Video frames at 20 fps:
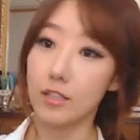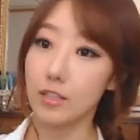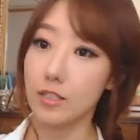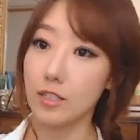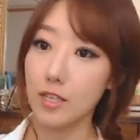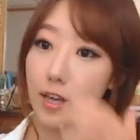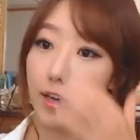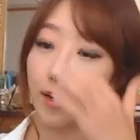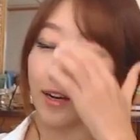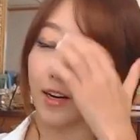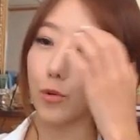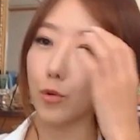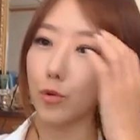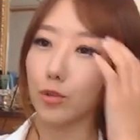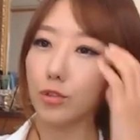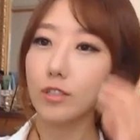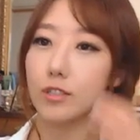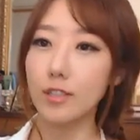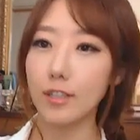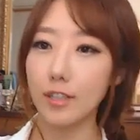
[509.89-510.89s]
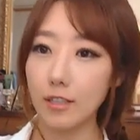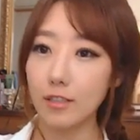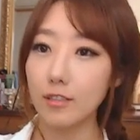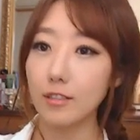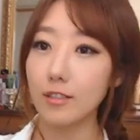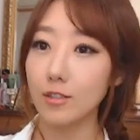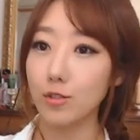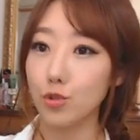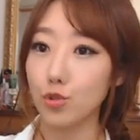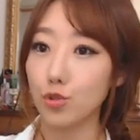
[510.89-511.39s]
제가 오늘
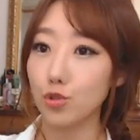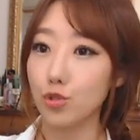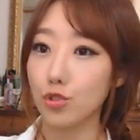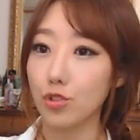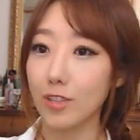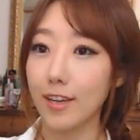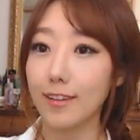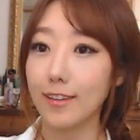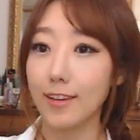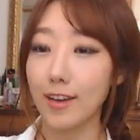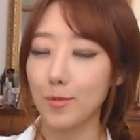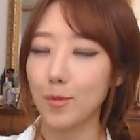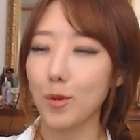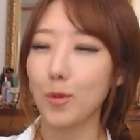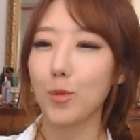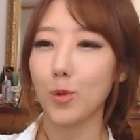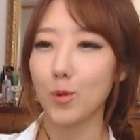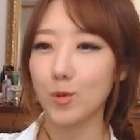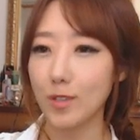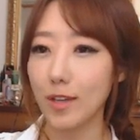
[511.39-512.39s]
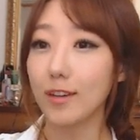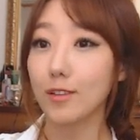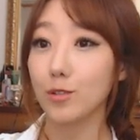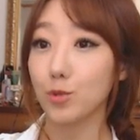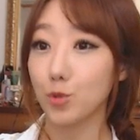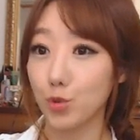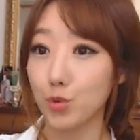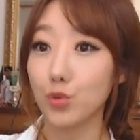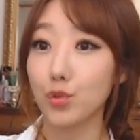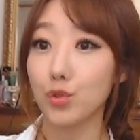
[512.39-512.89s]
읽은 뉴스에 의하면
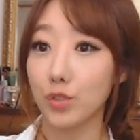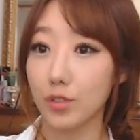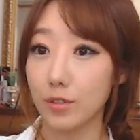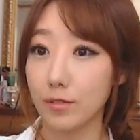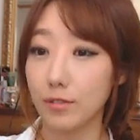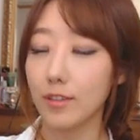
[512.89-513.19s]
보상도